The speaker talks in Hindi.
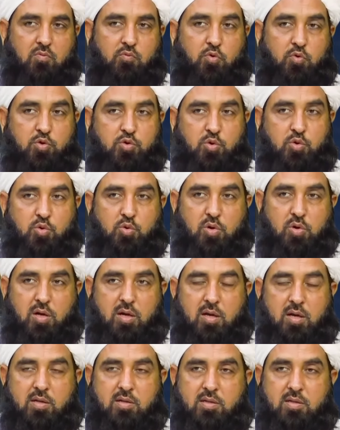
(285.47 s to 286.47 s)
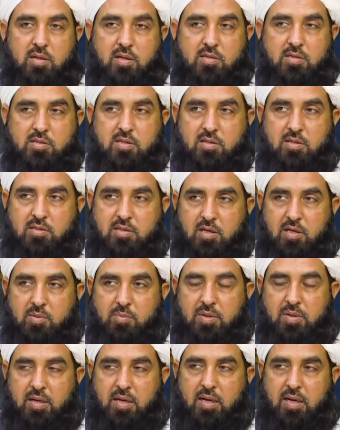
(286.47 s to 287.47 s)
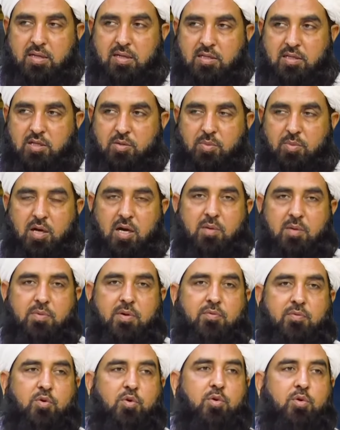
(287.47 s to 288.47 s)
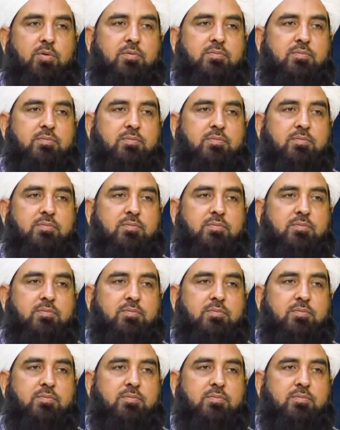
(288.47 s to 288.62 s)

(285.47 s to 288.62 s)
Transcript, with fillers: वो जो कुरान इसके दिल में है या दिमाग में वो